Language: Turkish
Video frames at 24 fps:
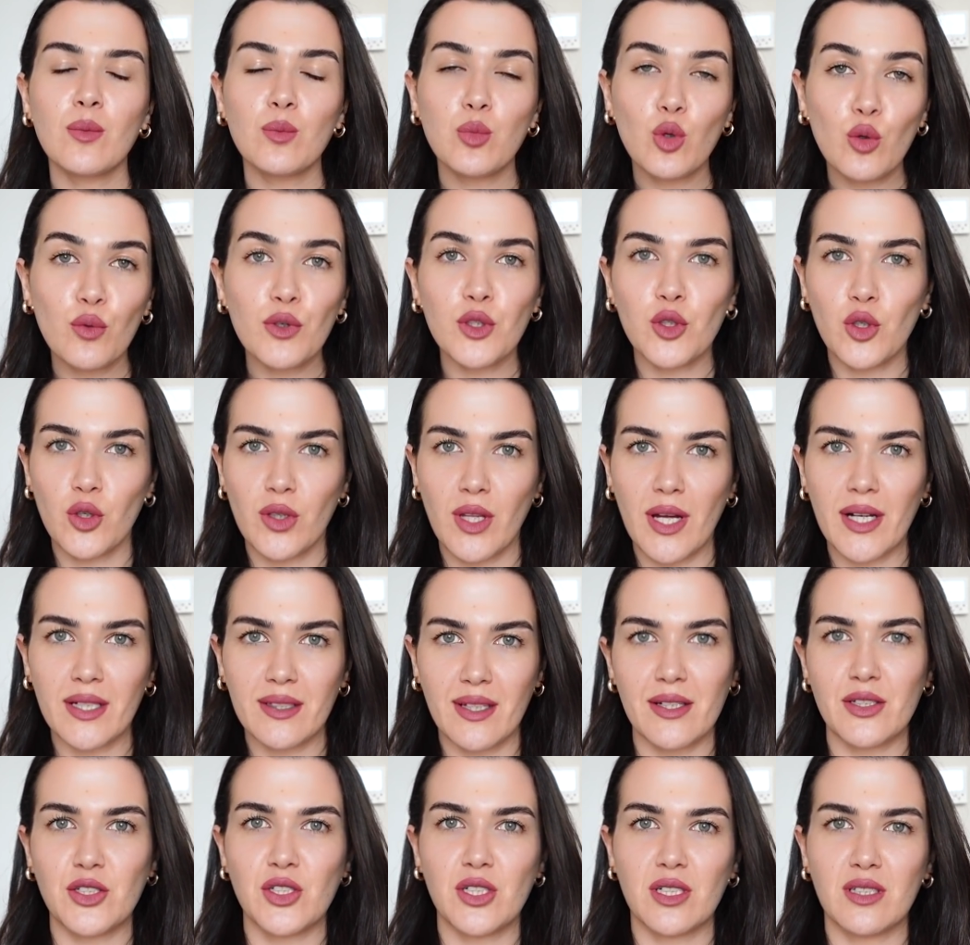Bu video
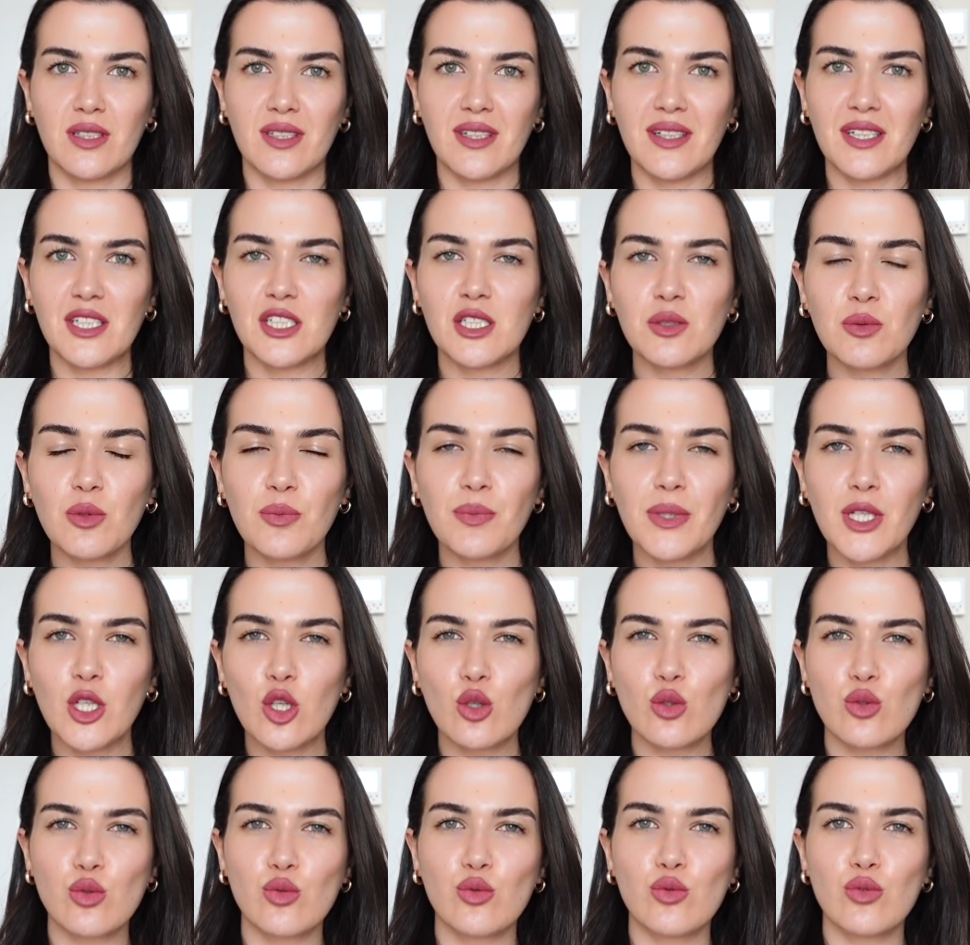nereden çıktı? Şimdi
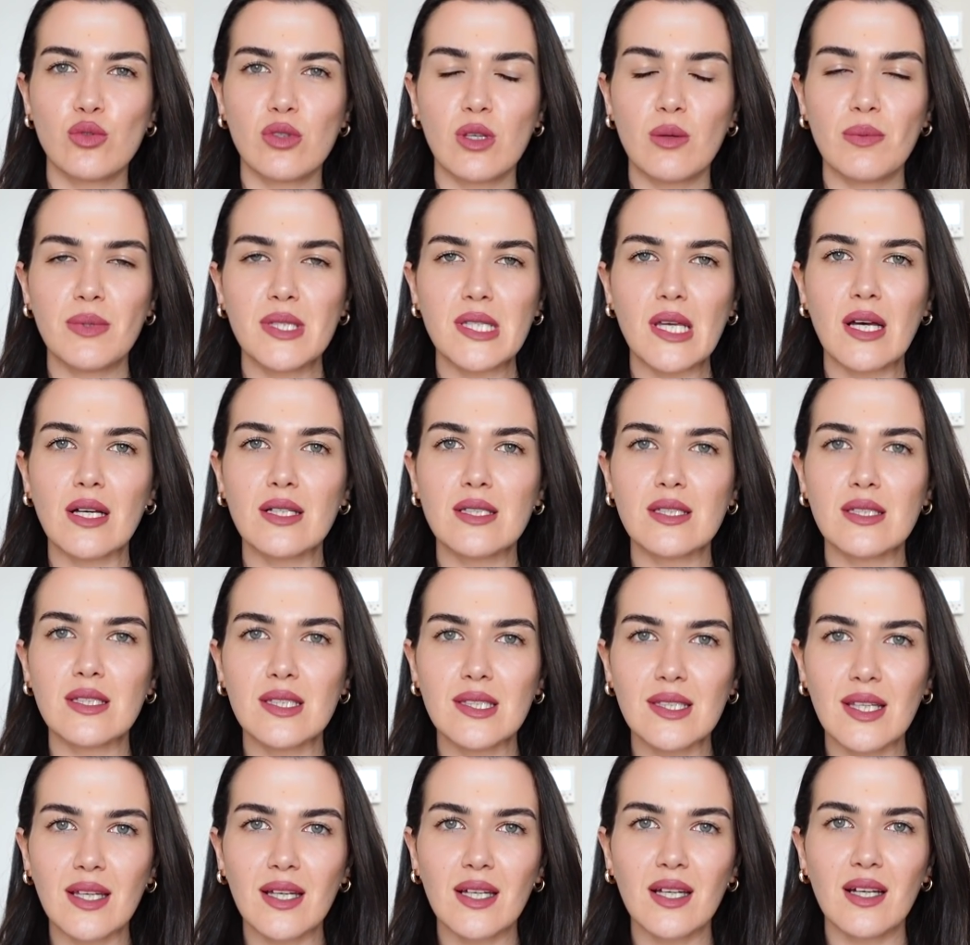biliyorsunuz ki biz
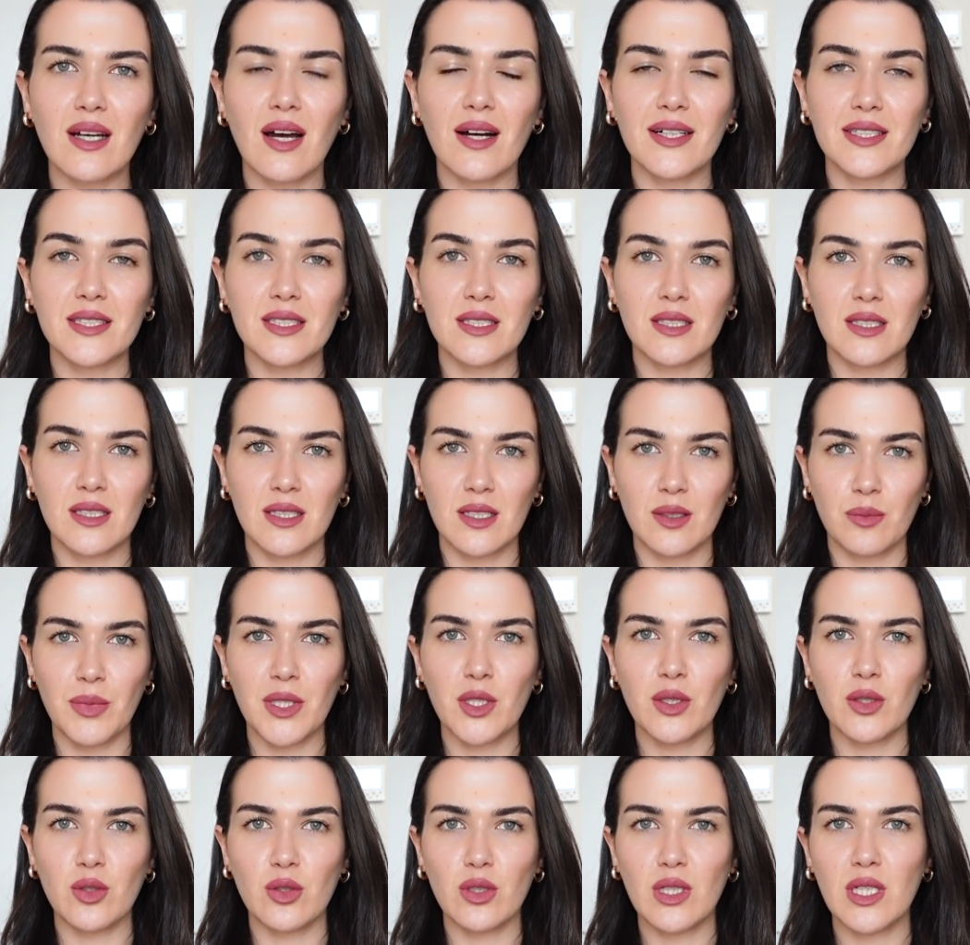aslında artık
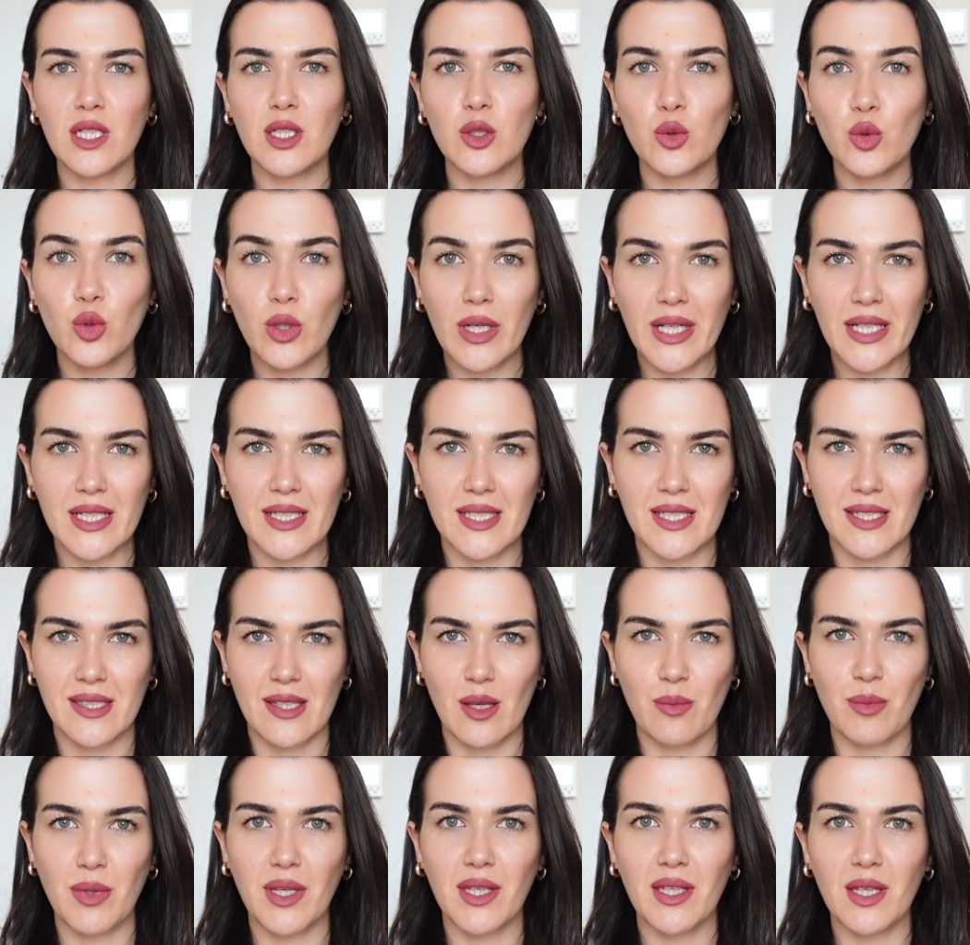bir e, üyelik
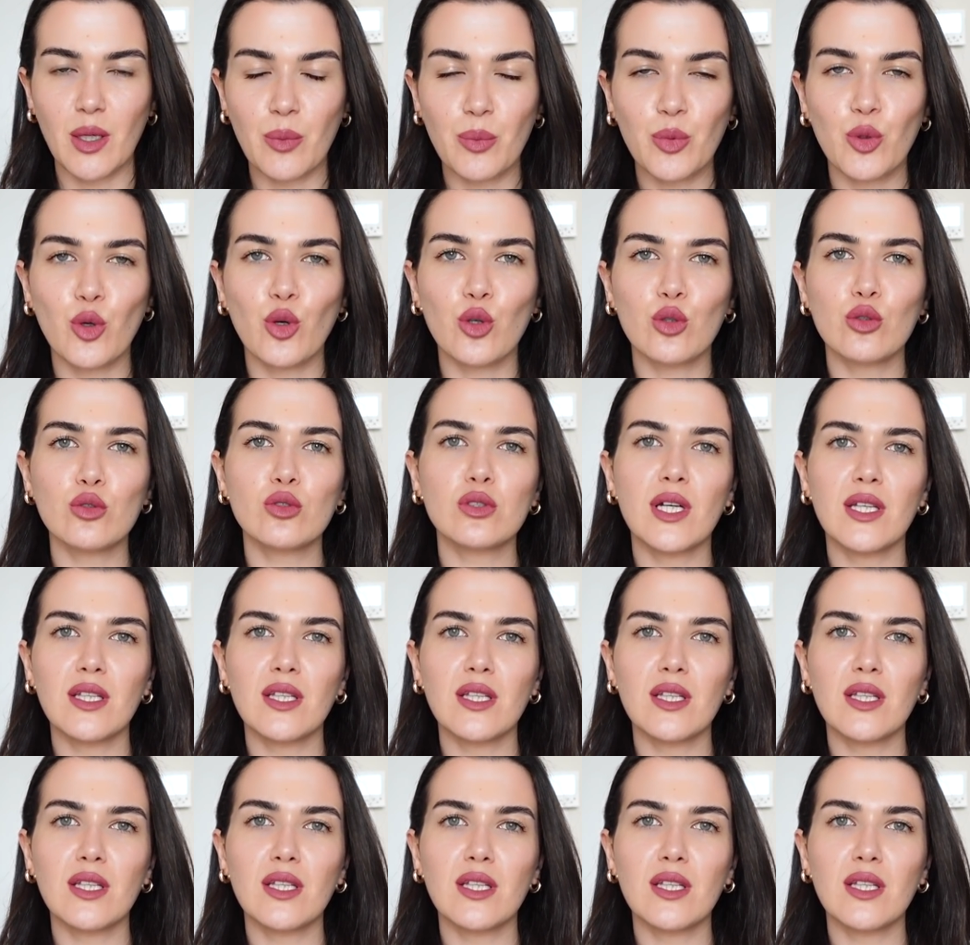sistemi yapıyoruz.